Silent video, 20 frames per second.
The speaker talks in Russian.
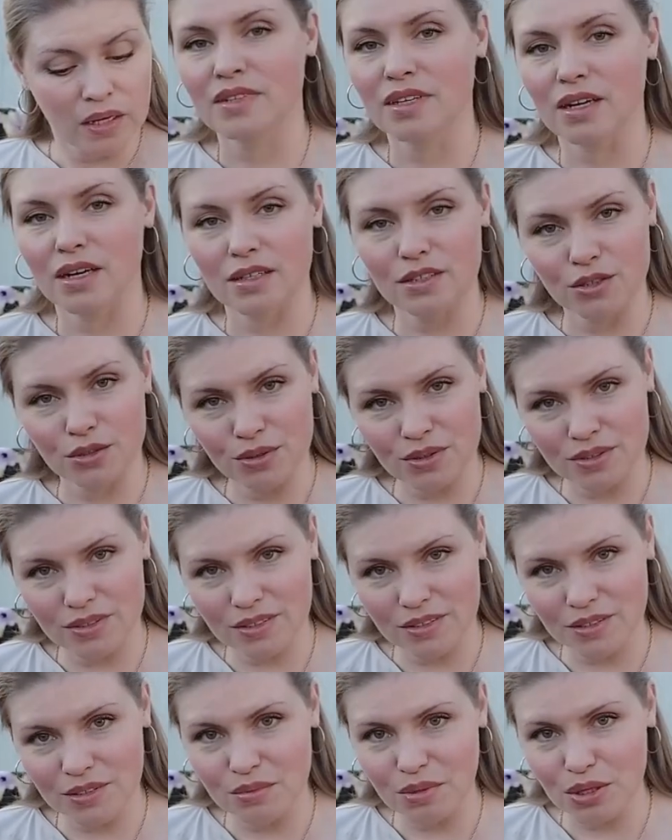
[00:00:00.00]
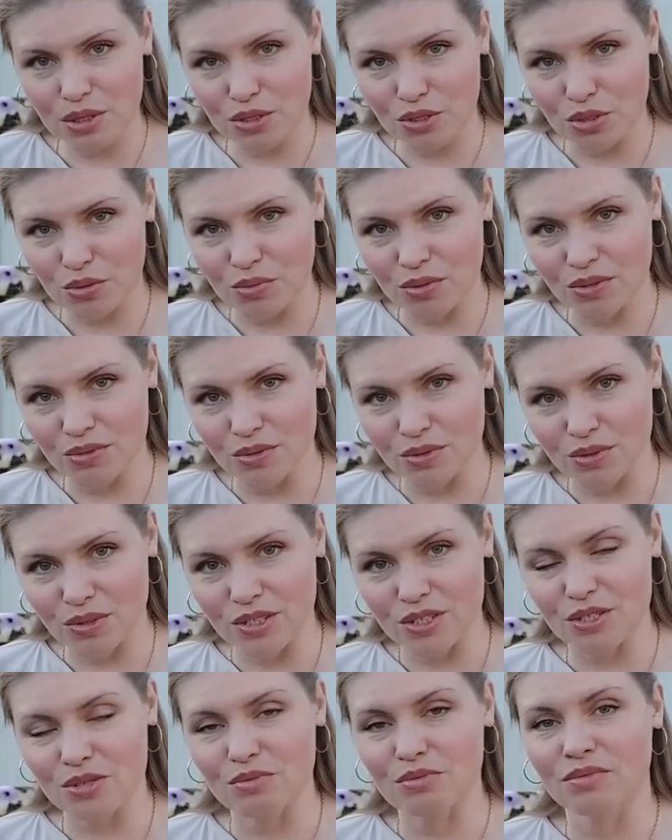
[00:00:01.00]
Хочу сделать небольшое превью
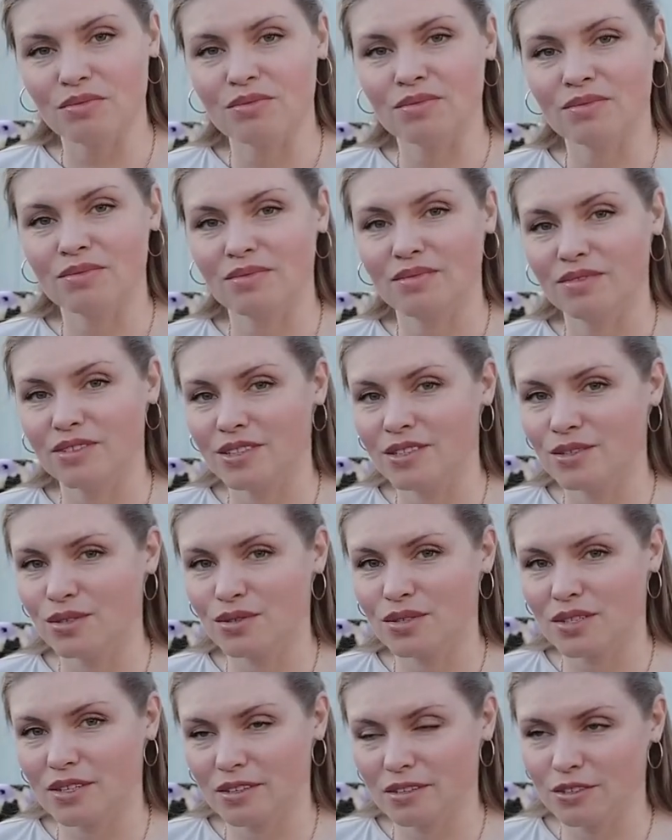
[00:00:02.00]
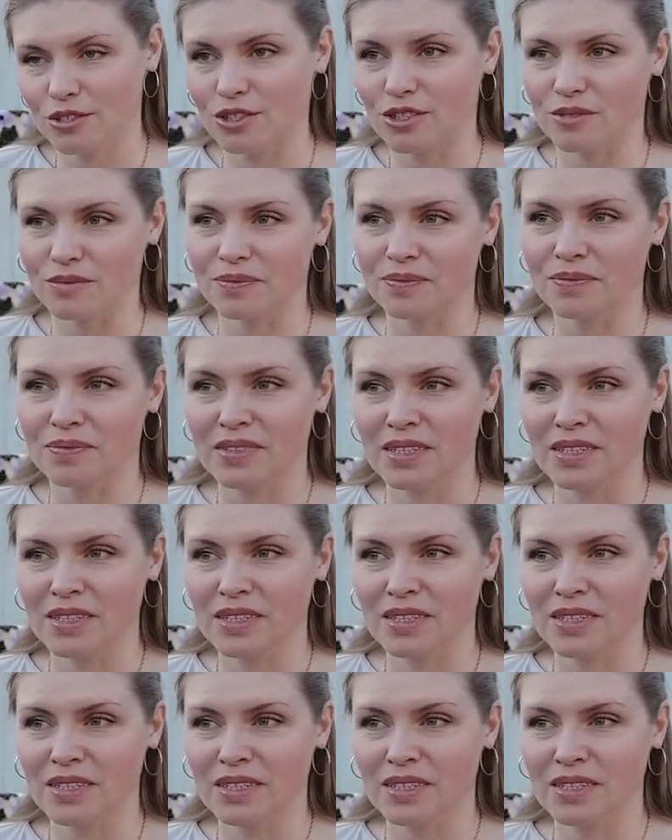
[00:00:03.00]
нашему видео следующему.